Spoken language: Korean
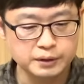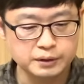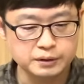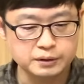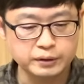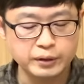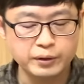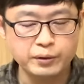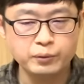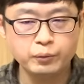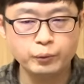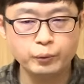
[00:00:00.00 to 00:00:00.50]

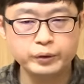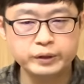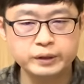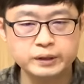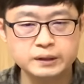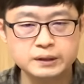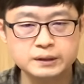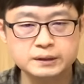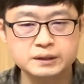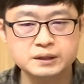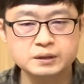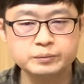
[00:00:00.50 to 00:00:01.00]
그 대형
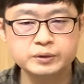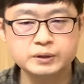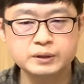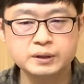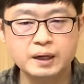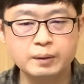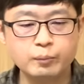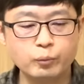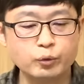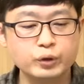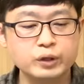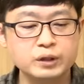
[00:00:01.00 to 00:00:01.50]
오엘이디는
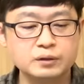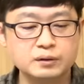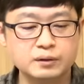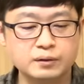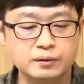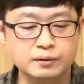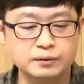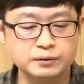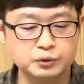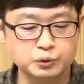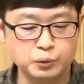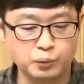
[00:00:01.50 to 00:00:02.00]
티비나
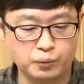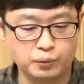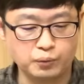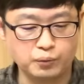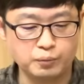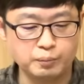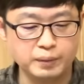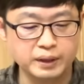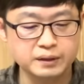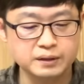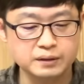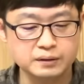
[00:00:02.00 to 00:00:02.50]
모니터 쪽
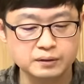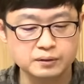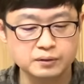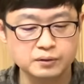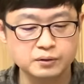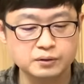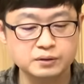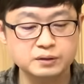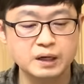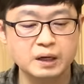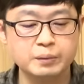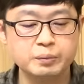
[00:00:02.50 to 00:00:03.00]
만드는 음.
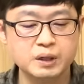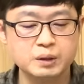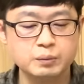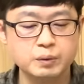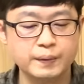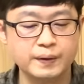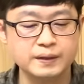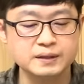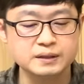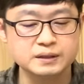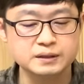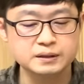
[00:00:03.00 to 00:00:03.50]
거. 그건
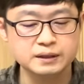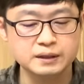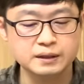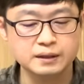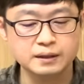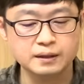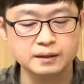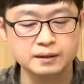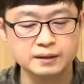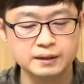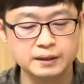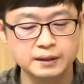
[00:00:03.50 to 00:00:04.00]
에프엠엠 안
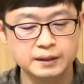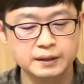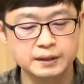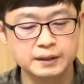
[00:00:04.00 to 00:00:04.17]
쓰니까.